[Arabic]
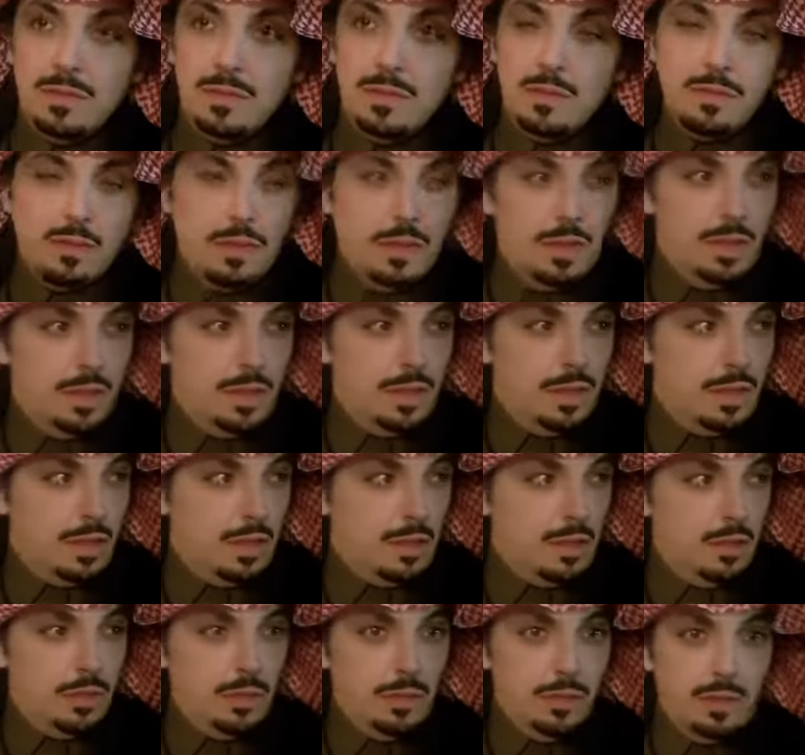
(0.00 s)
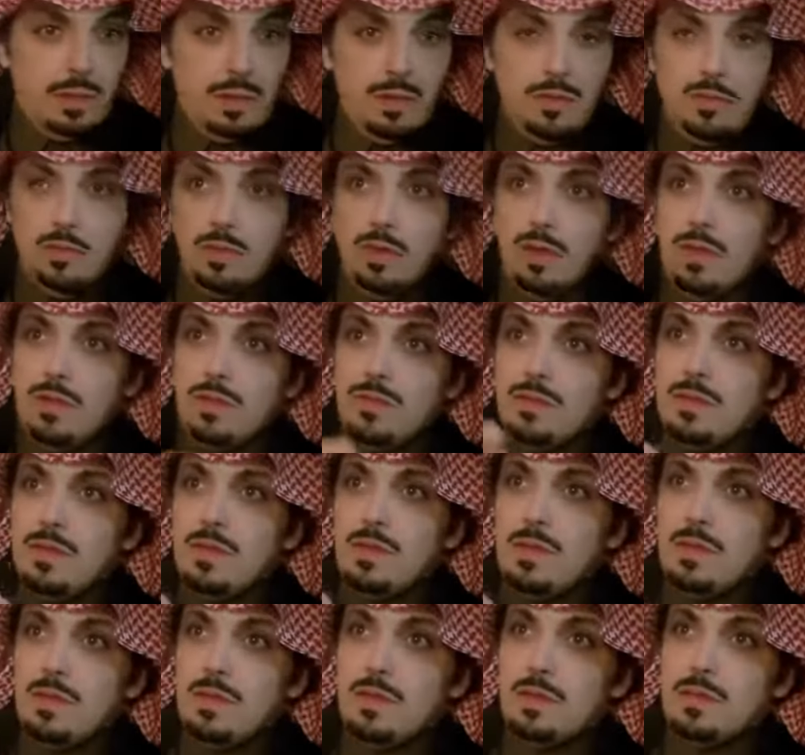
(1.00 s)
تجيك ذيك الحرمه توقف
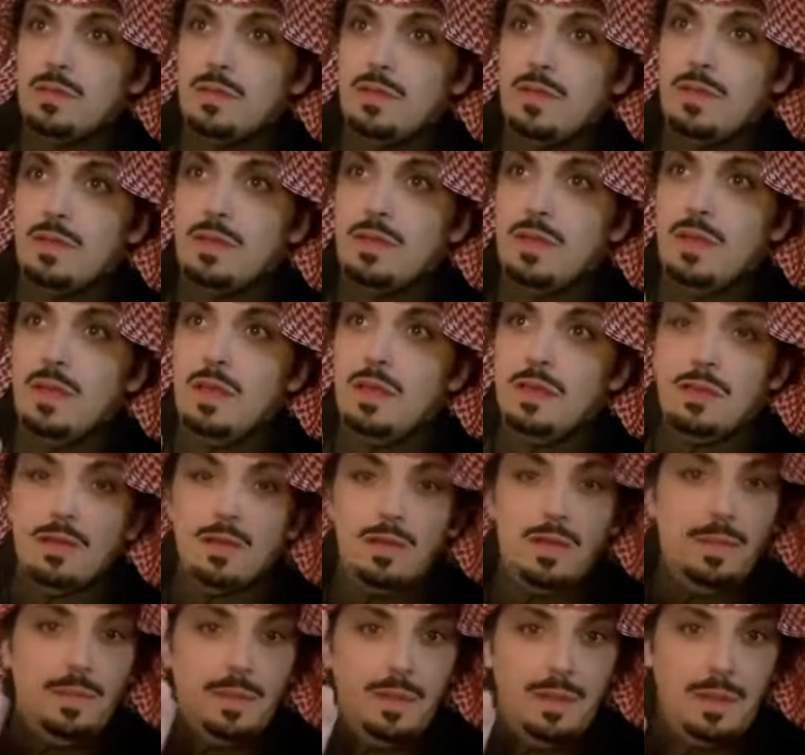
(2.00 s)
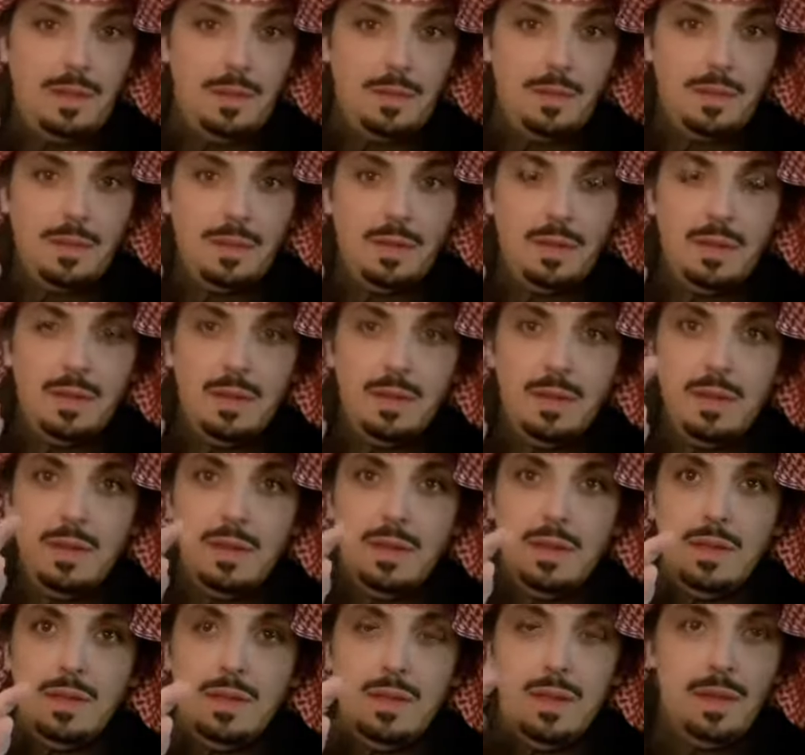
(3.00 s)
تضغط المصعد تركب هي قبلك
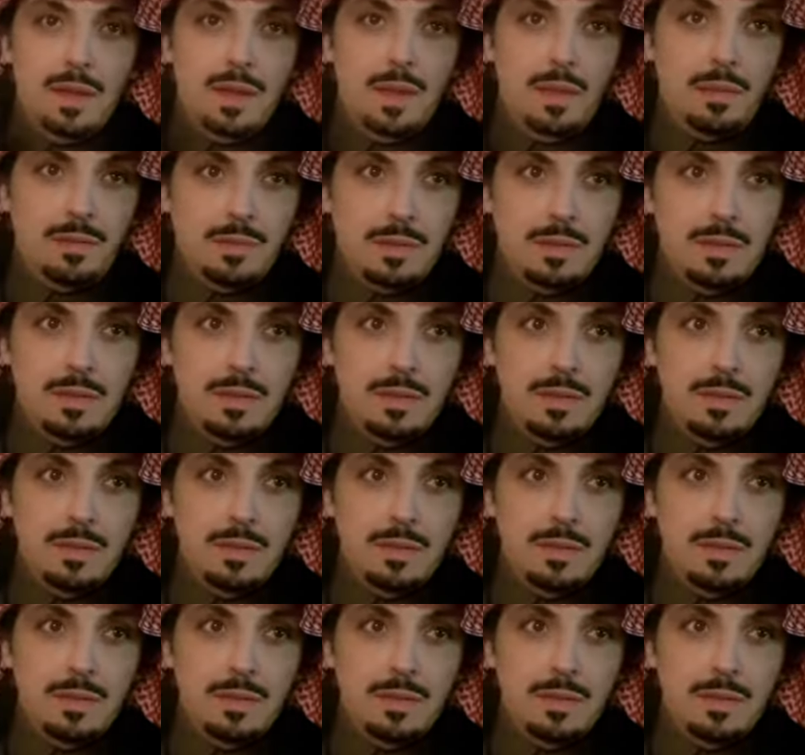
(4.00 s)
لا ركبت انت